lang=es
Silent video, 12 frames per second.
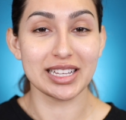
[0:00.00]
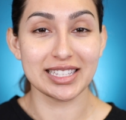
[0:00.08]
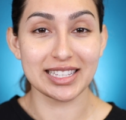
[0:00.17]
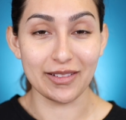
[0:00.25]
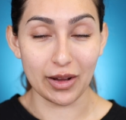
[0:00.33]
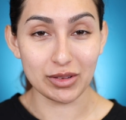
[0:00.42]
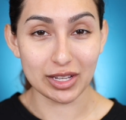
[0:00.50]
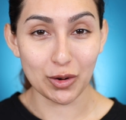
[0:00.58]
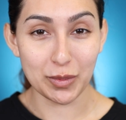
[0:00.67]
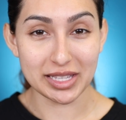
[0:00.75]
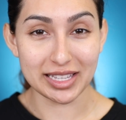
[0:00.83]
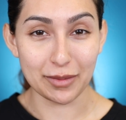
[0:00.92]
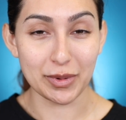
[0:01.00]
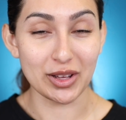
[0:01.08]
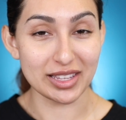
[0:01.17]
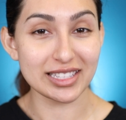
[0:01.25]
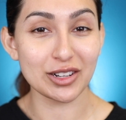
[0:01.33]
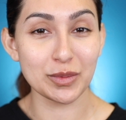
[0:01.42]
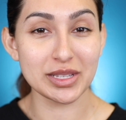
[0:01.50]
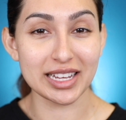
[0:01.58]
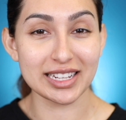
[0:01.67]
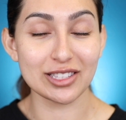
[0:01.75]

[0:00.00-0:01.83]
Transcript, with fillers: así es que vamos a comenzar, pero antes de comenzar,